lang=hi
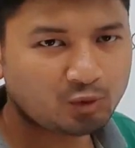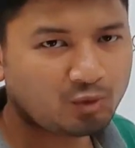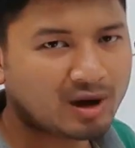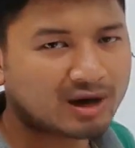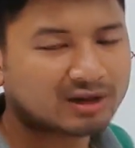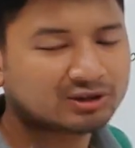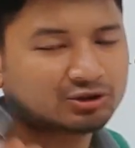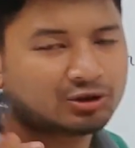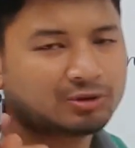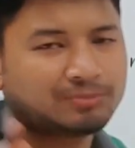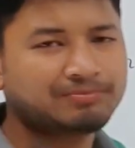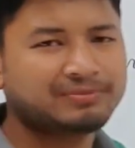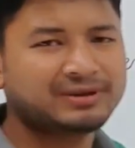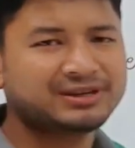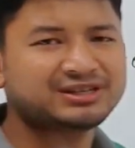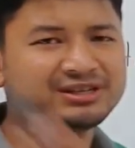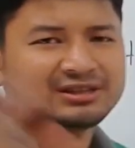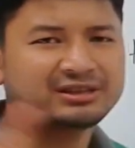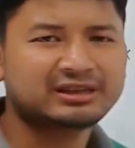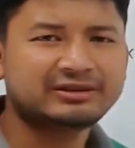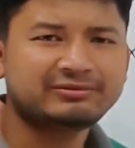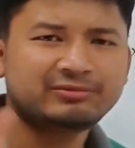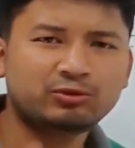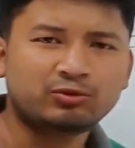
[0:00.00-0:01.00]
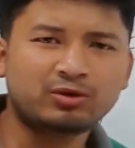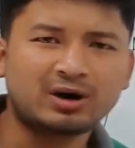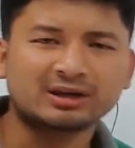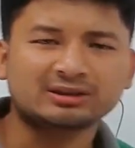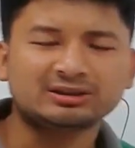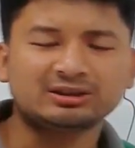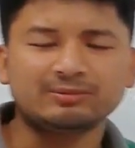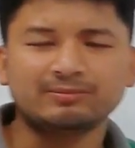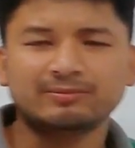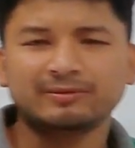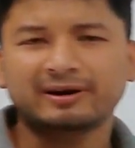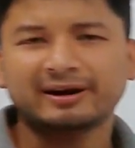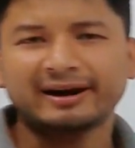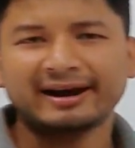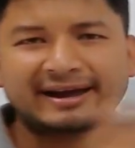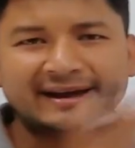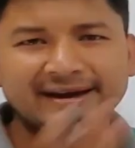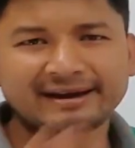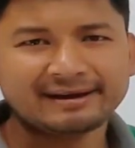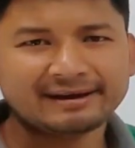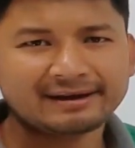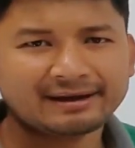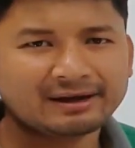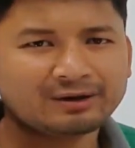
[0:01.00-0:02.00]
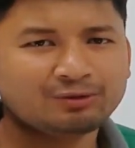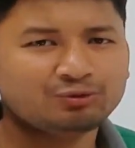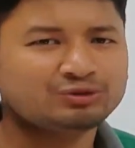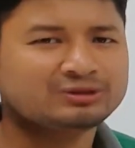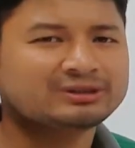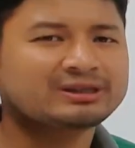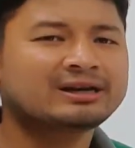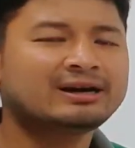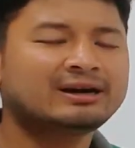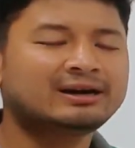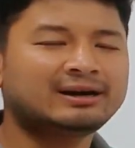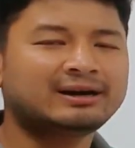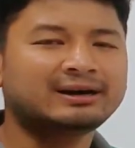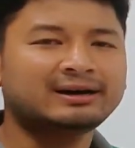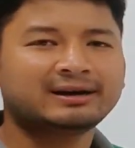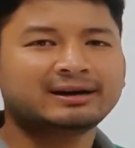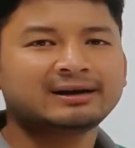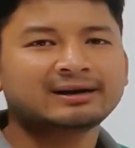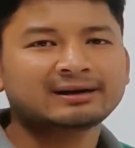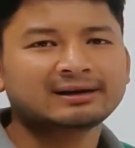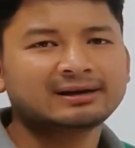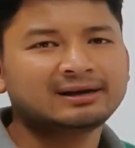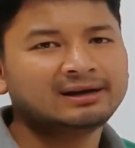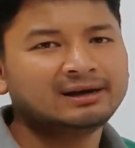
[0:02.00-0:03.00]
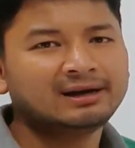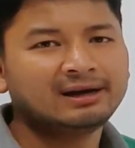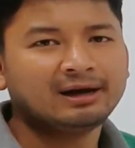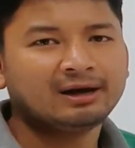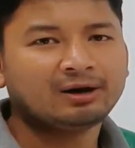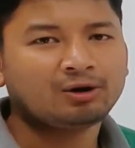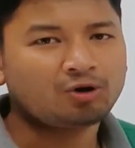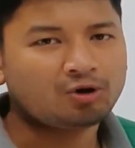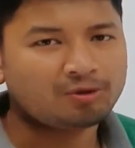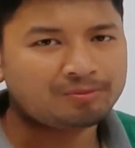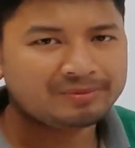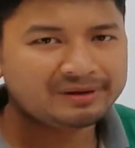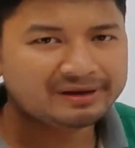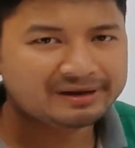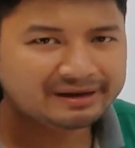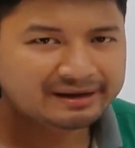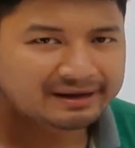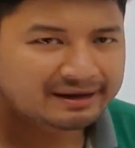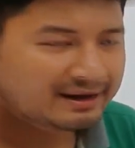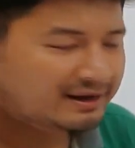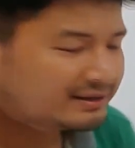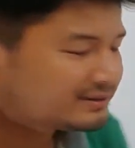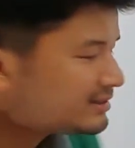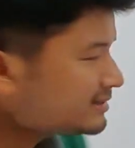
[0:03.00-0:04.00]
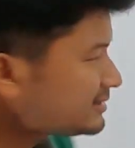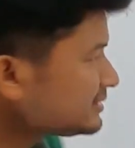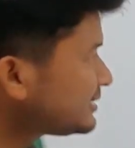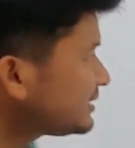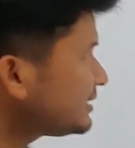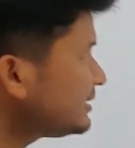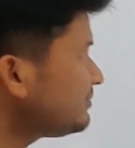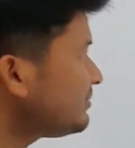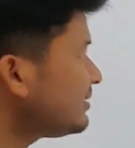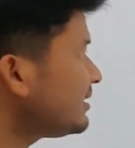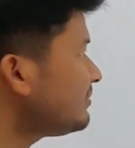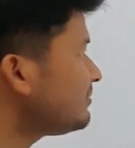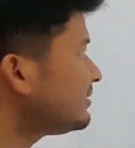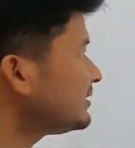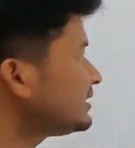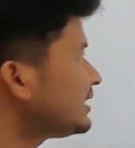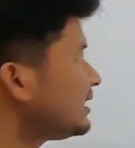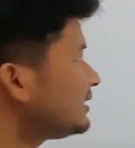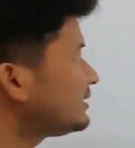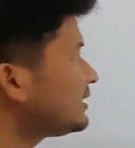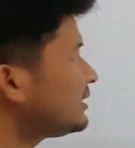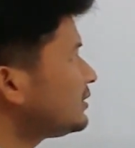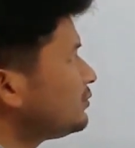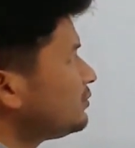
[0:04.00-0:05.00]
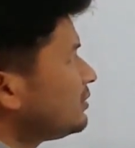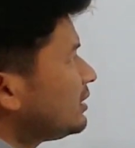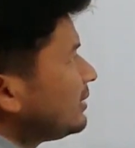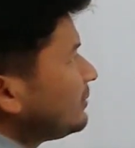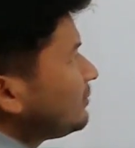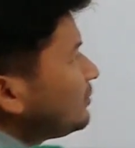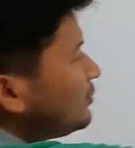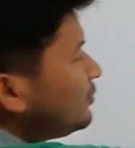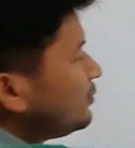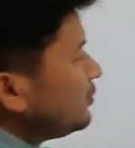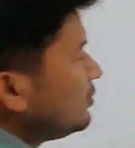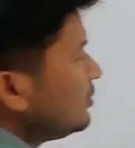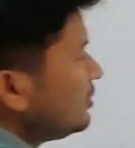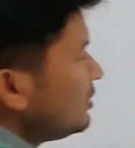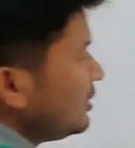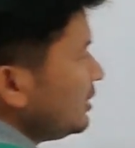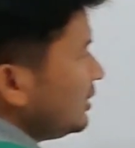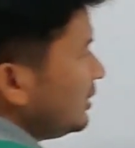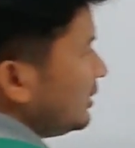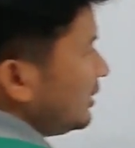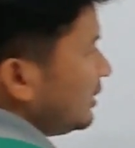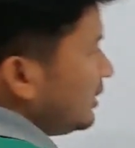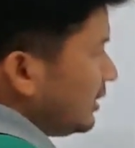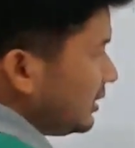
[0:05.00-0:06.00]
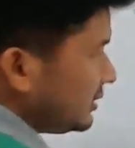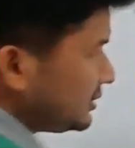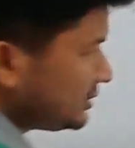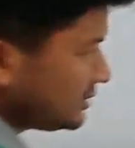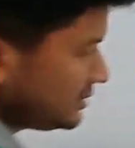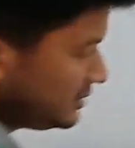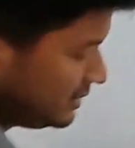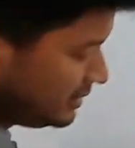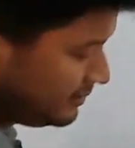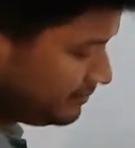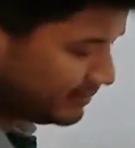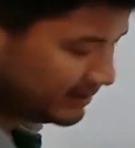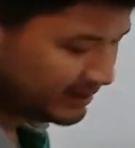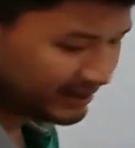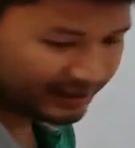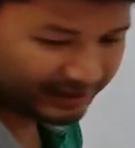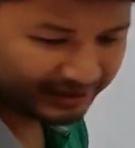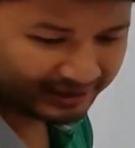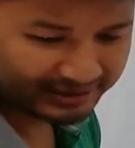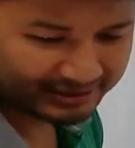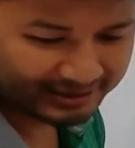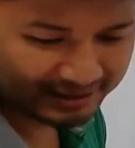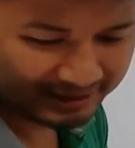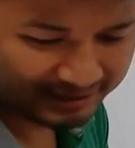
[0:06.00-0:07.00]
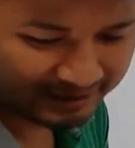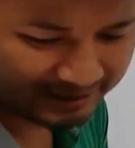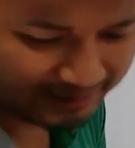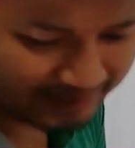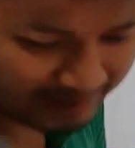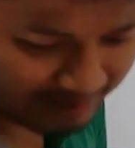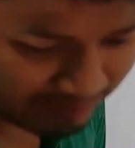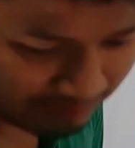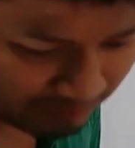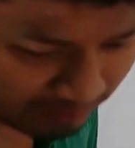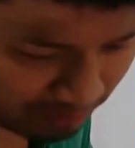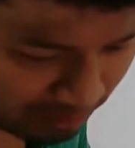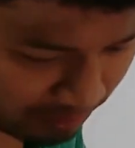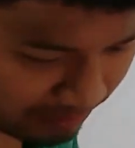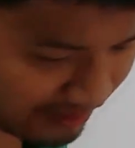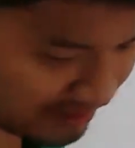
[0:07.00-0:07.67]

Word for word: वर्कशॉप में जितने भी वर्कशॉप कराए गए हैं उसके अलग अलग कॉपी रहेगा जैसे कि मैं बताता हूँ आपको अच्छा ये पहले इरेज कर देता हूँ तो